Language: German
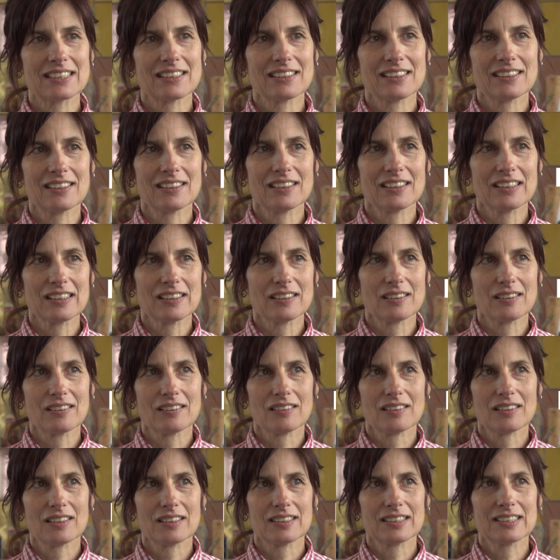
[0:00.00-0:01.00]
äh,
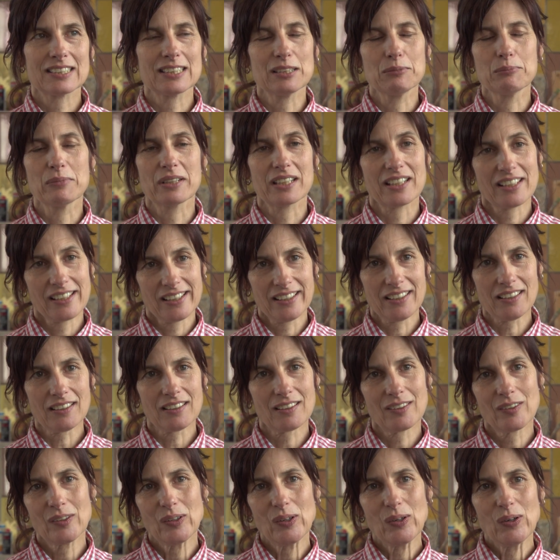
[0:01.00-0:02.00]
Zimmer her
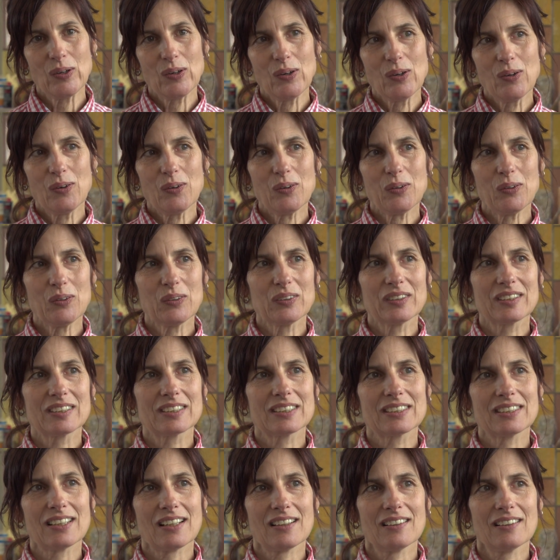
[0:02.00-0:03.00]
und
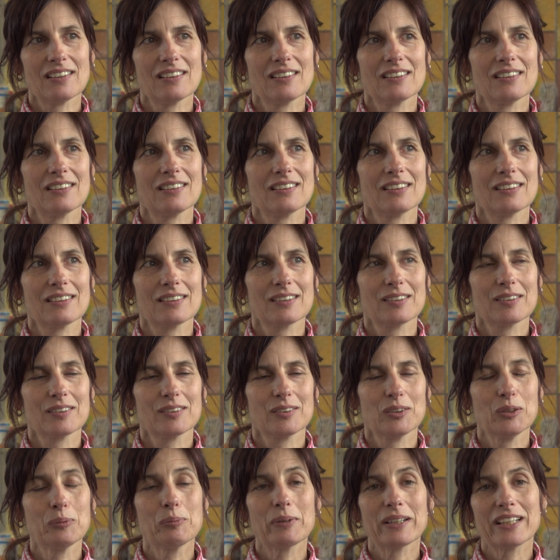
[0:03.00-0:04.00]
dann
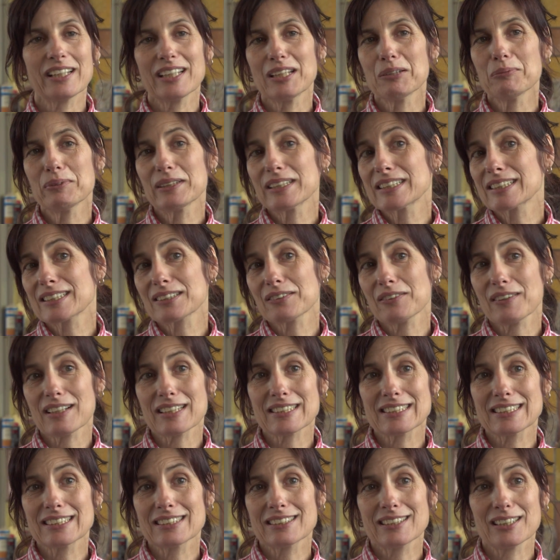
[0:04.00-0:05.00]
übergebe ich es
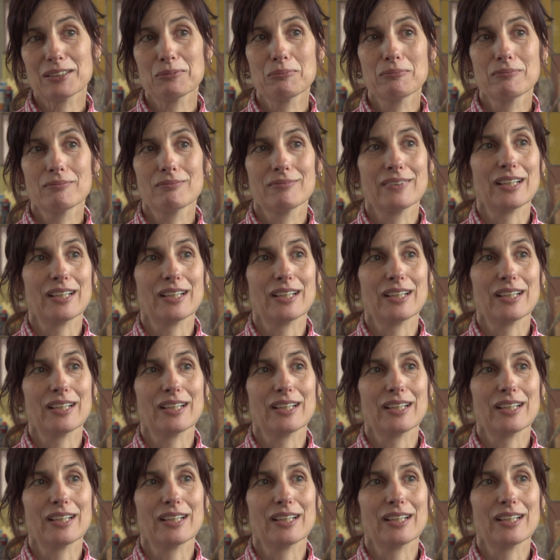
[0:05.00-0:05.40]
quasi dem